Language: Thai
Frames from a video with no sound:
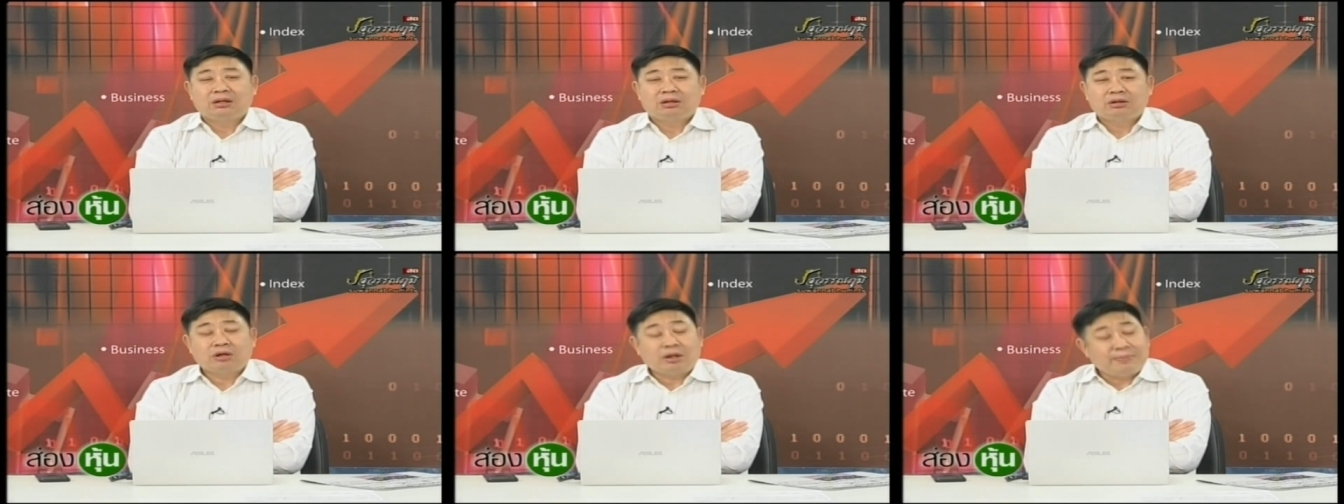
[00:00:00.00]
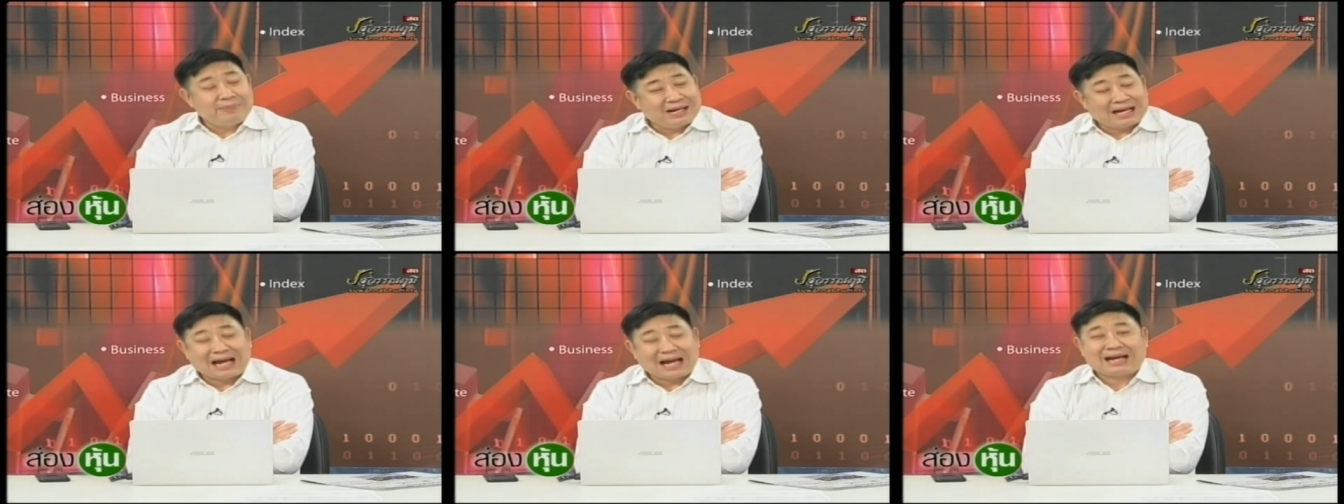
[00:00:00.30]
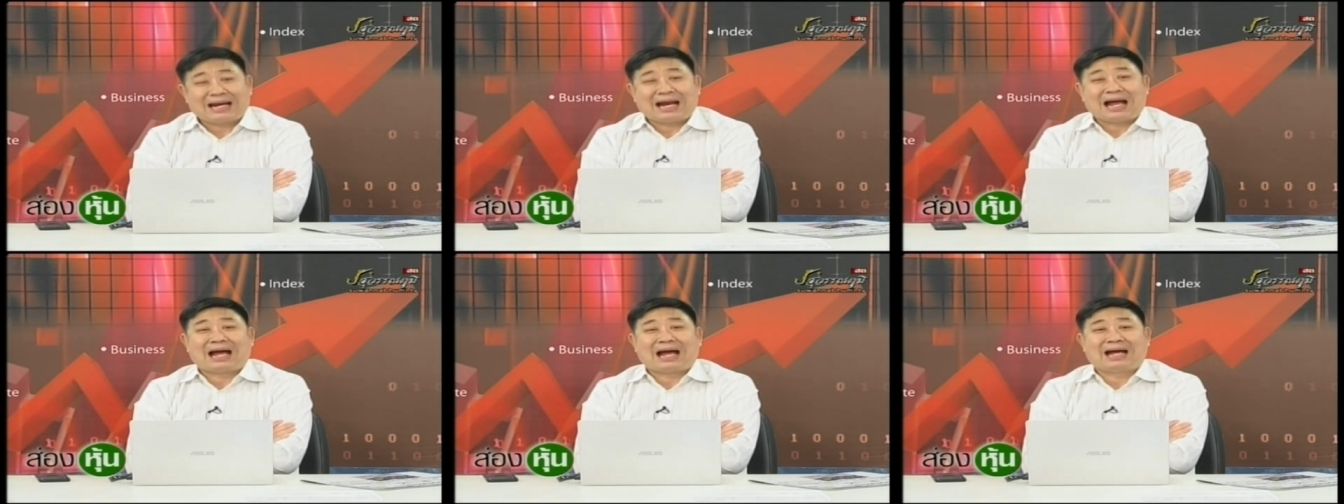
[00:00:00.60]
ก็มีการ
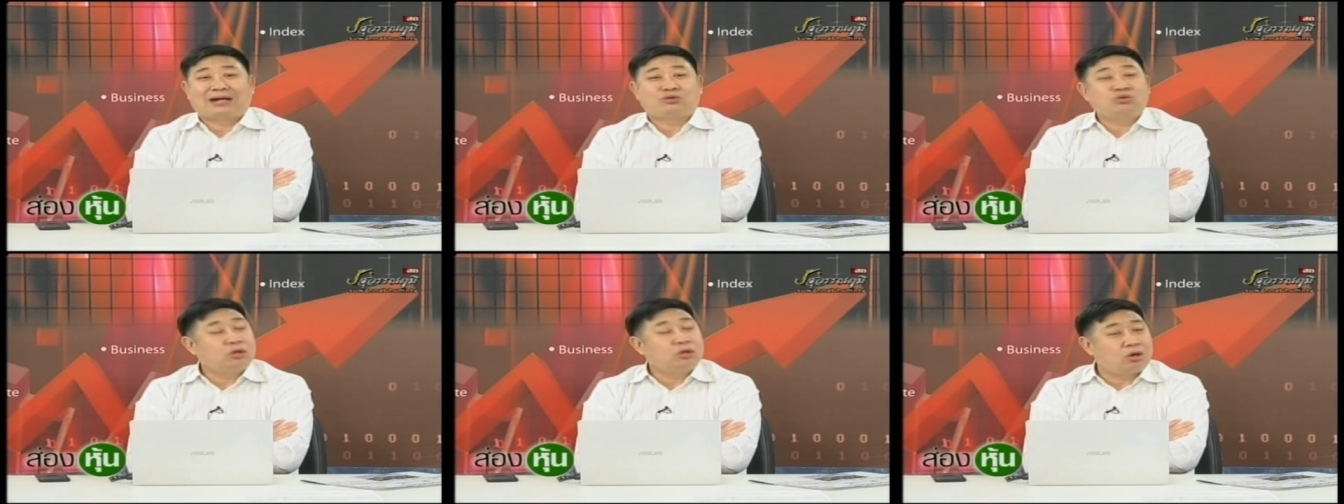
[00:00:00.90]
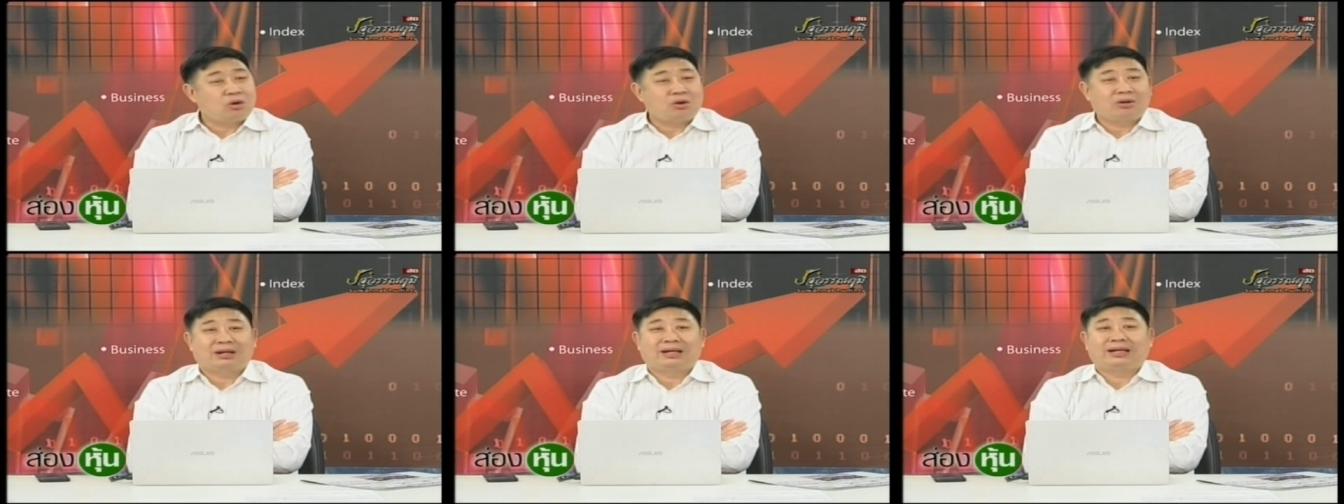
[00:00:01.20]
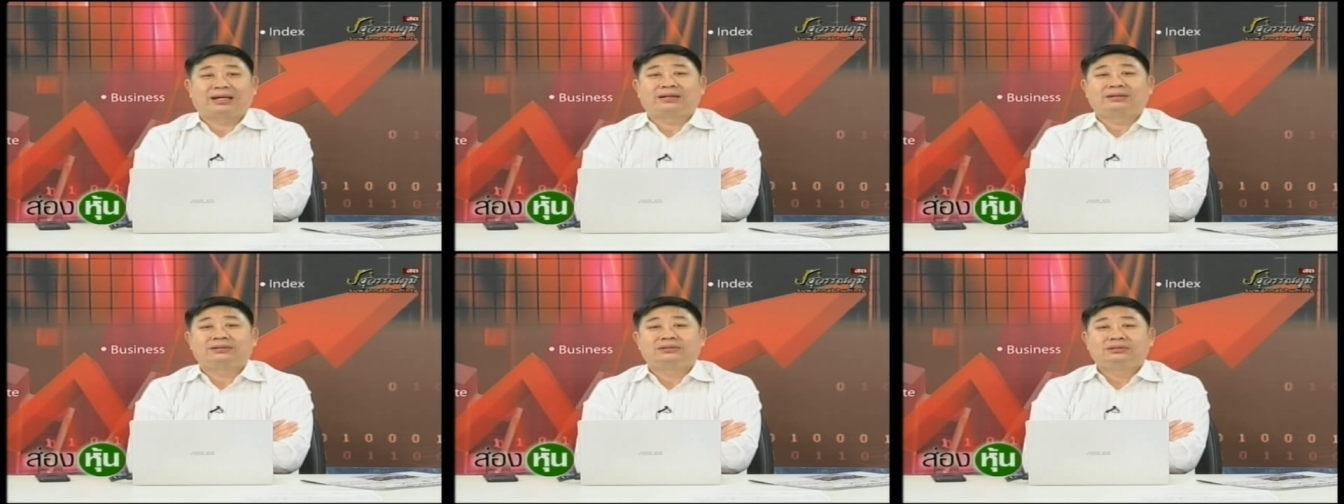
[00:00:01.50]
ถ่ายทั่วโลกเลย
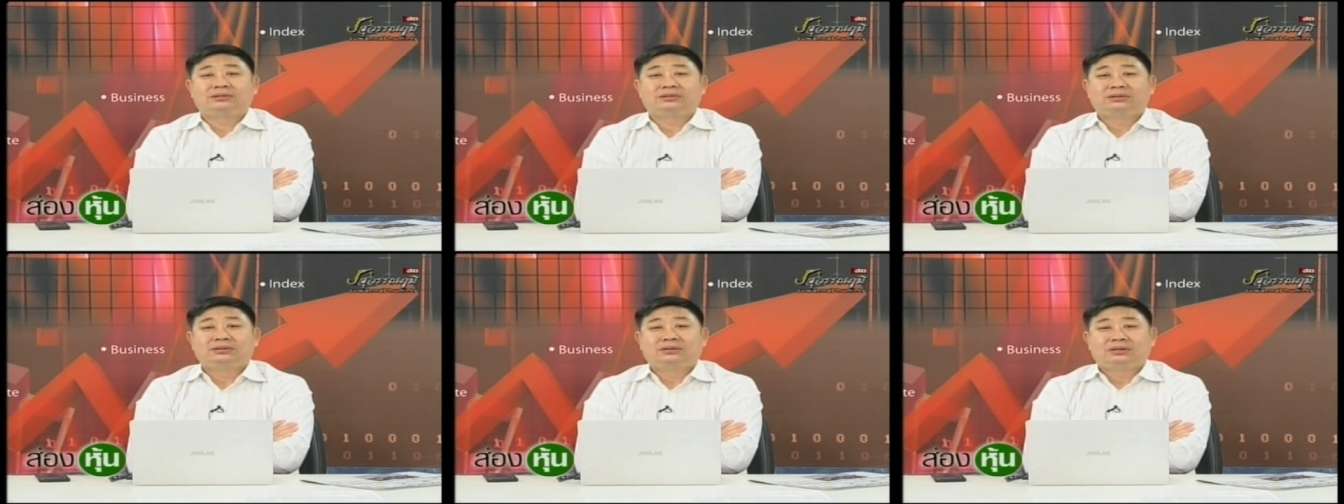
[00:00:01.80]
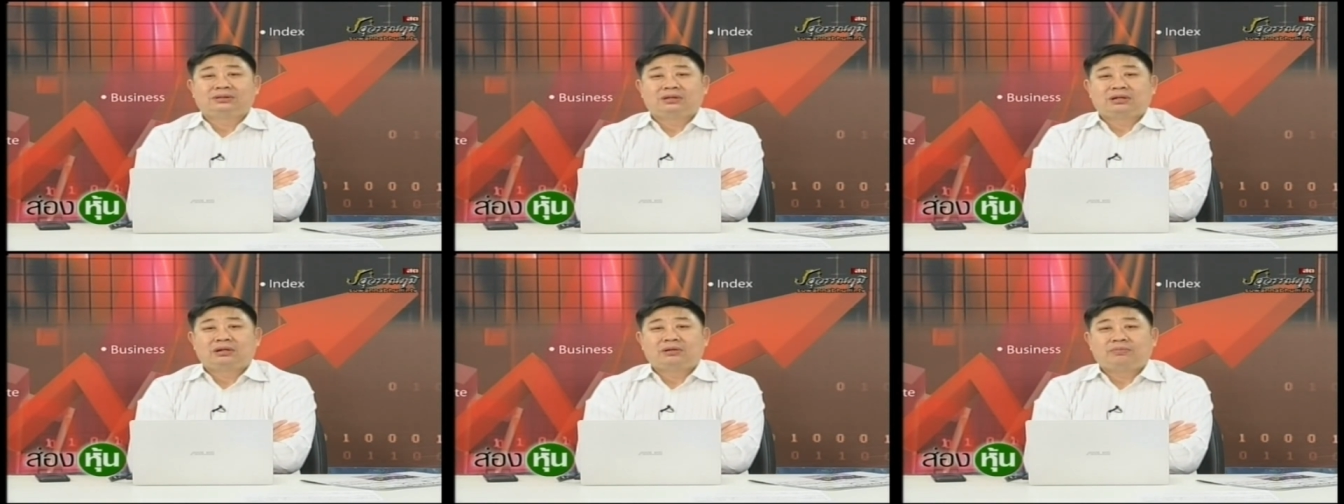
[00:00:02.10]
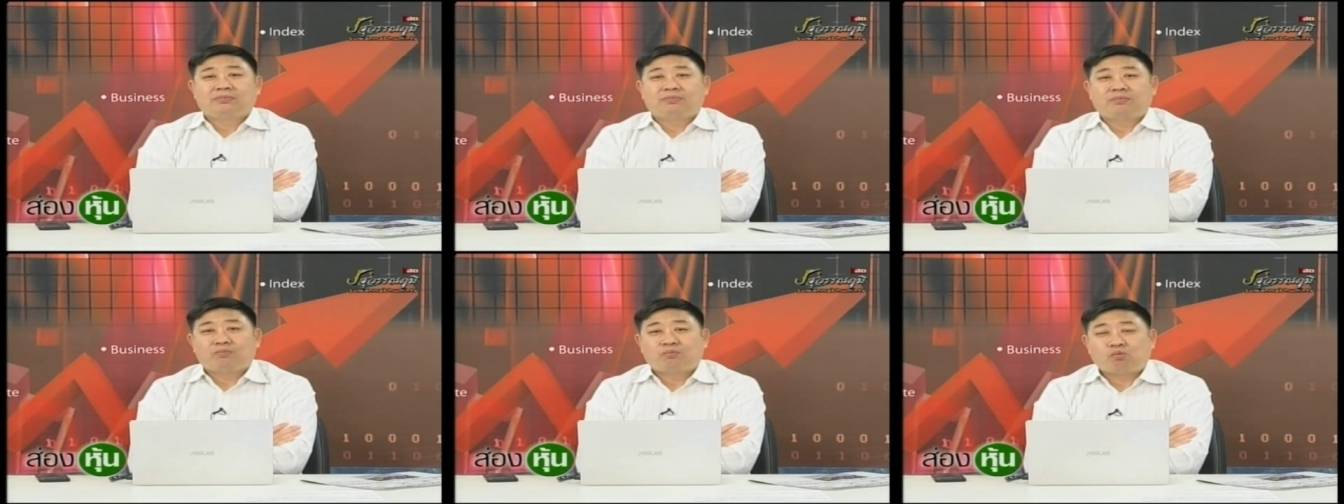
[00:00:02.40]

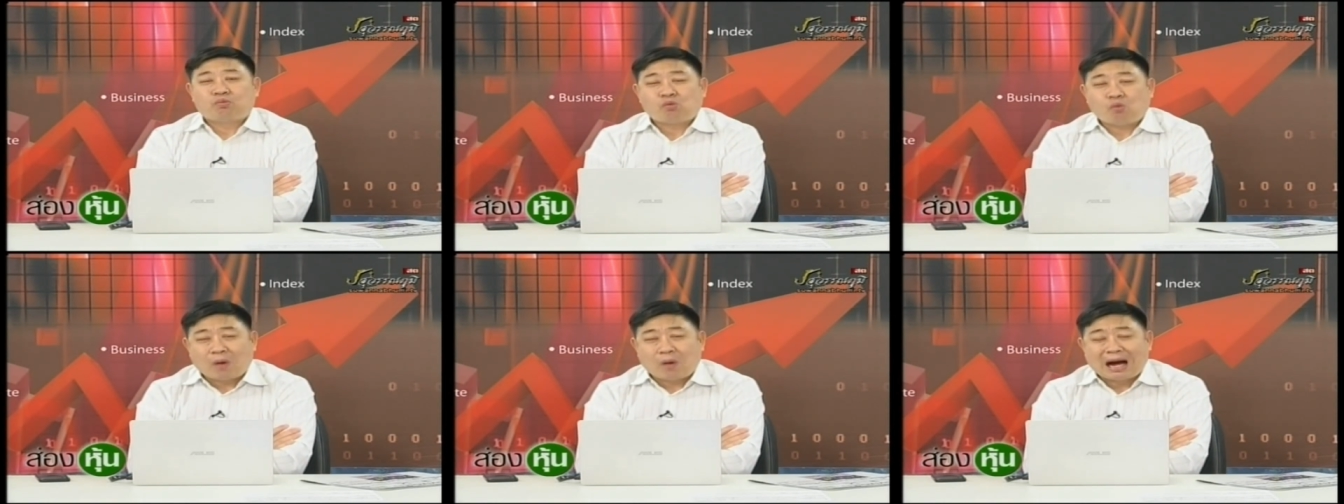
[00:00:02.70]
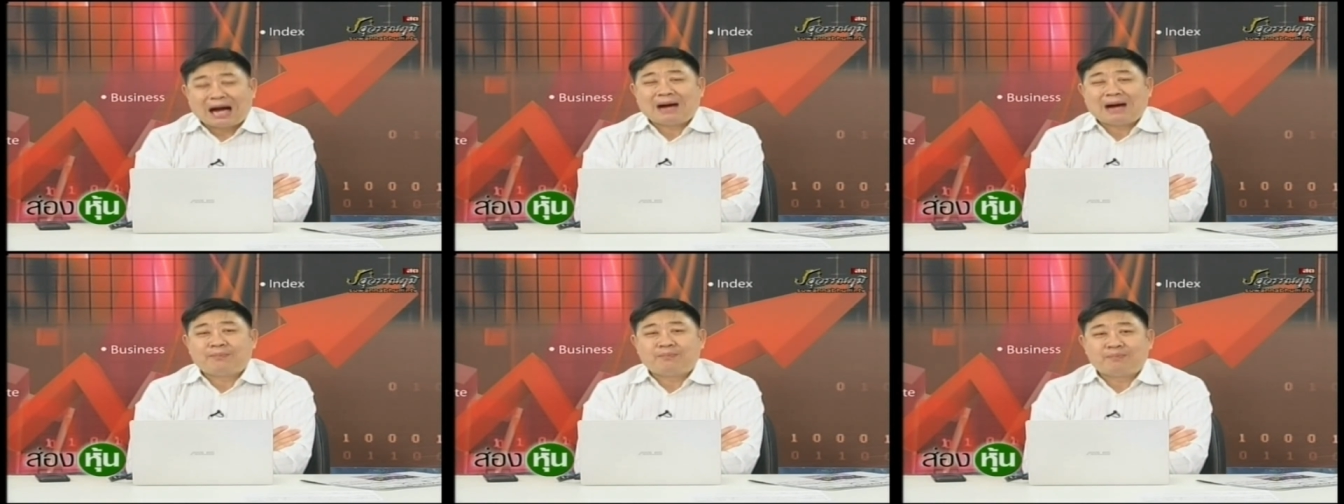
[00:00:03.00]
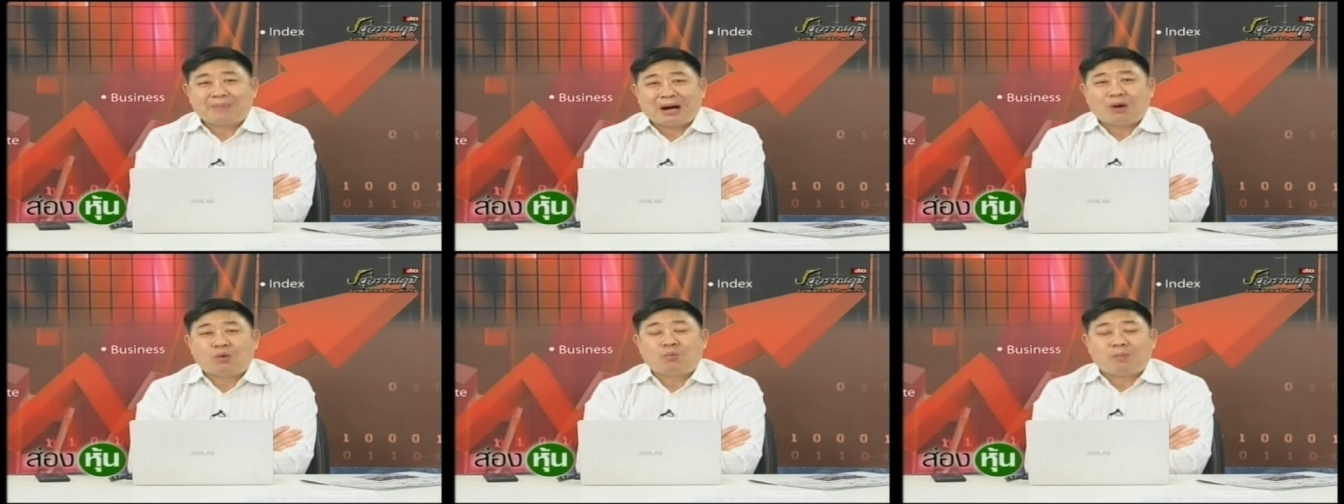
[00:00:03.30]
ความ
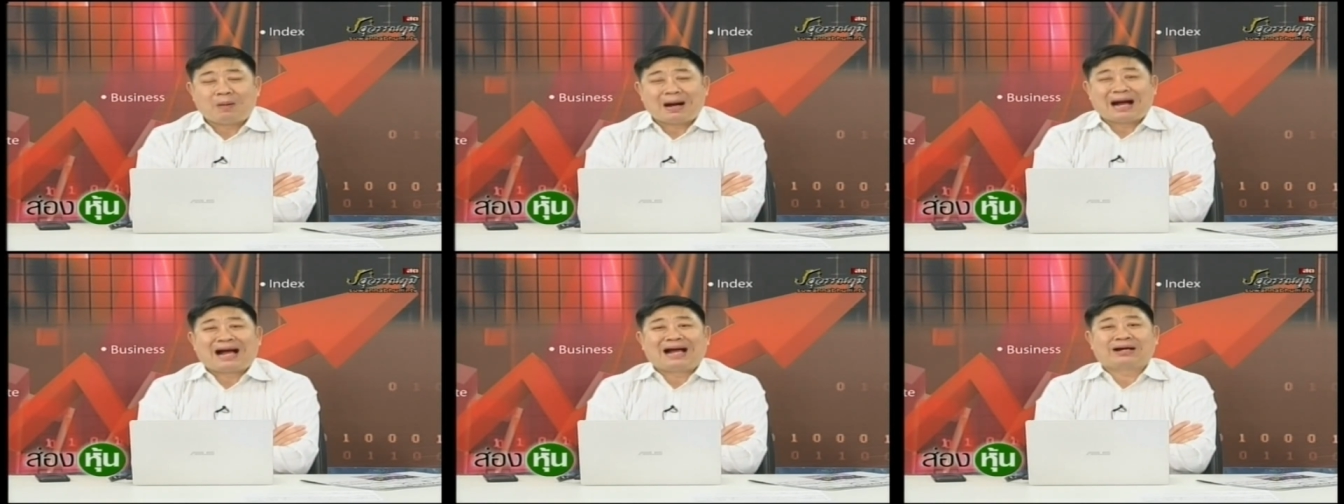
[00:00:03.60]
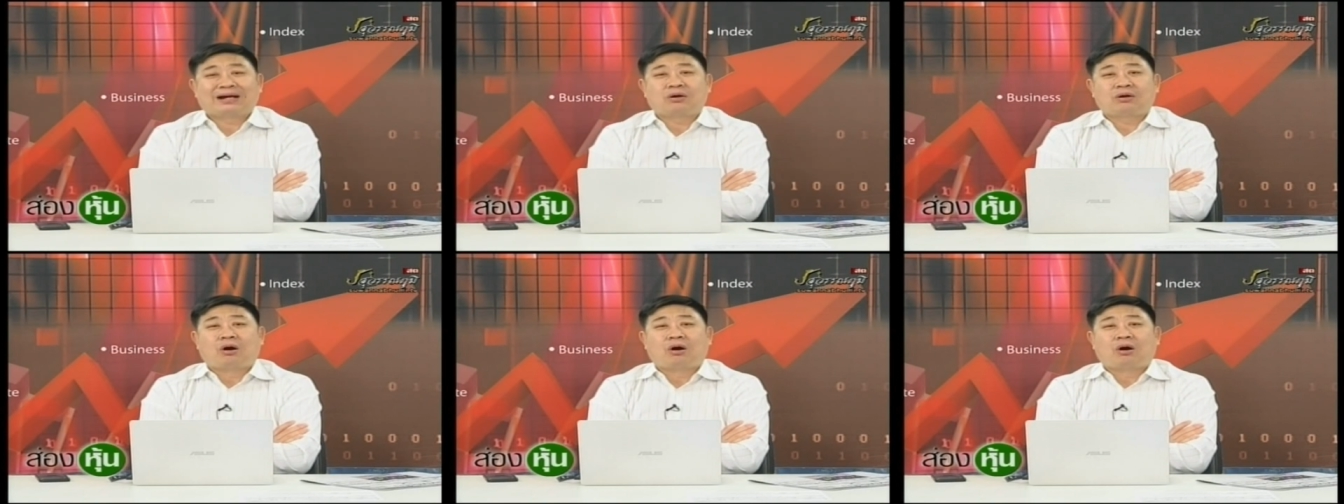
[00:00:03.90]
เบาบาง